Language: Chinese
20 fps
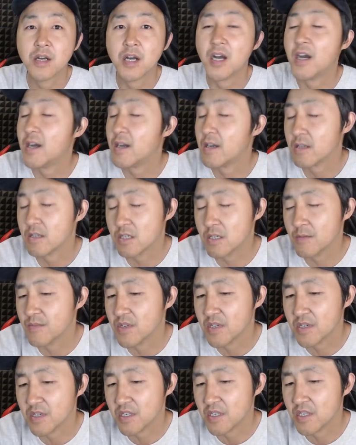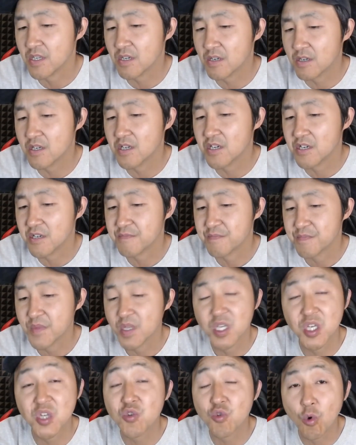哎，这么一
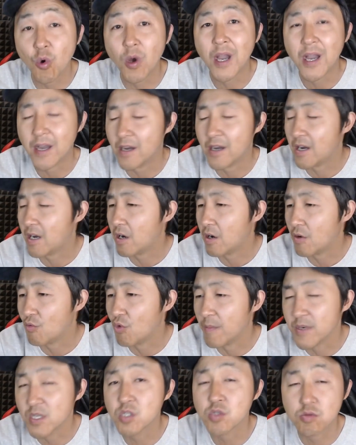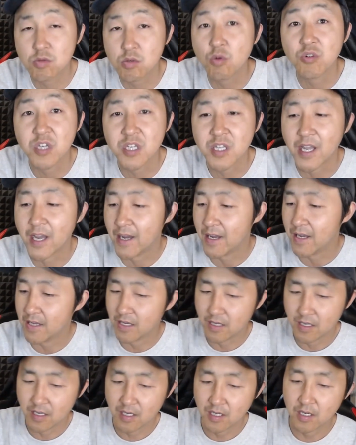句话，我们是最后一代。
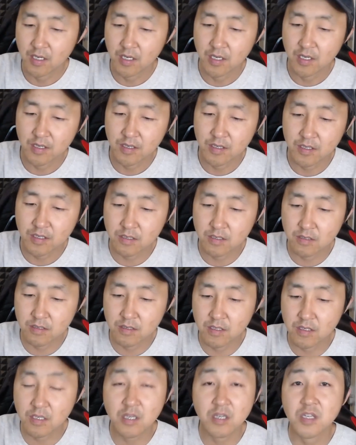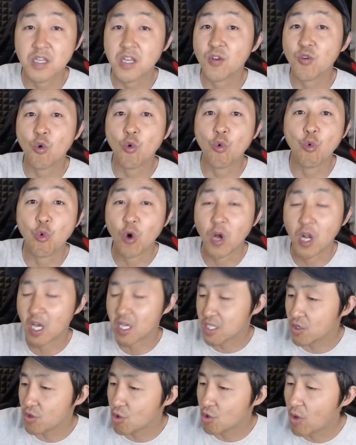这一下就火了，
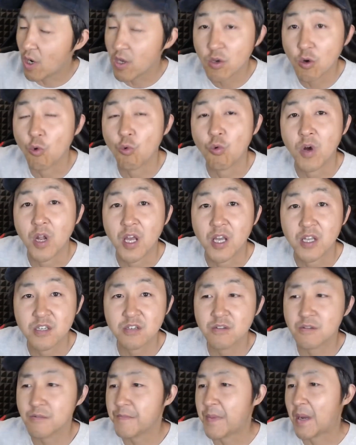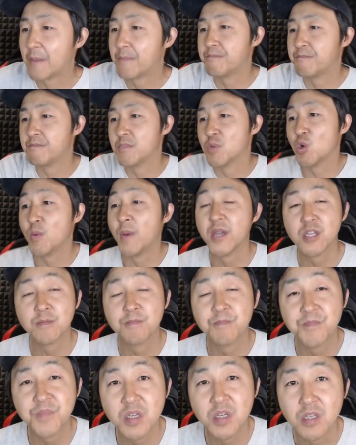这句话就火了，这是把老百姓
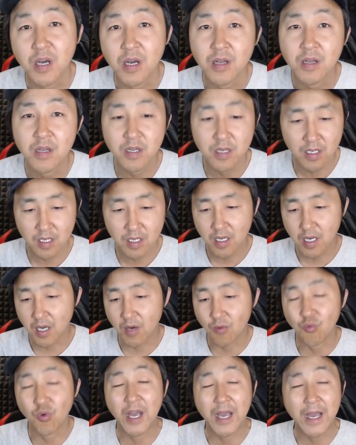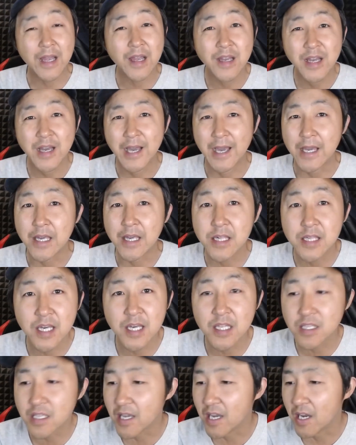逼的。我还
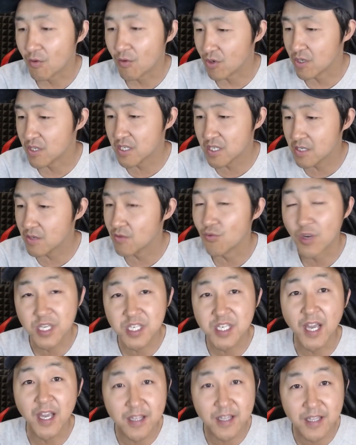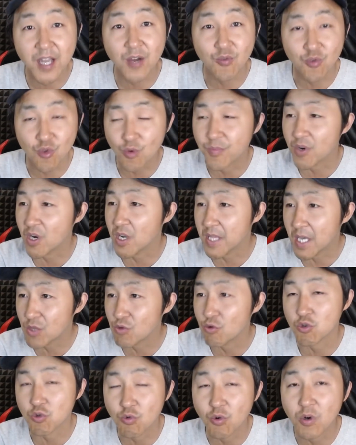3代，我下一代我都不让他
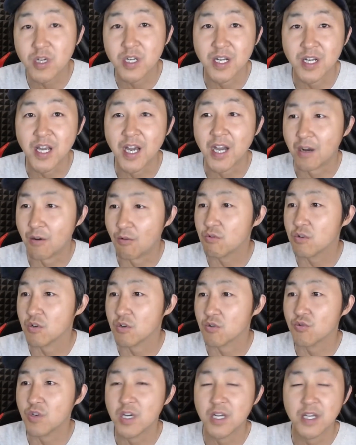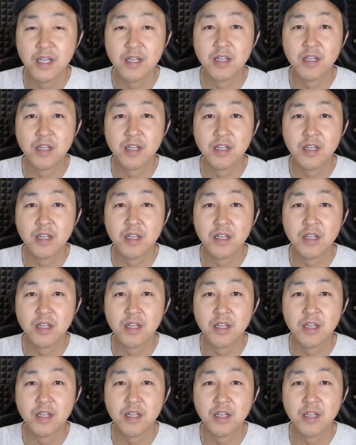做中国人了啊，或者说，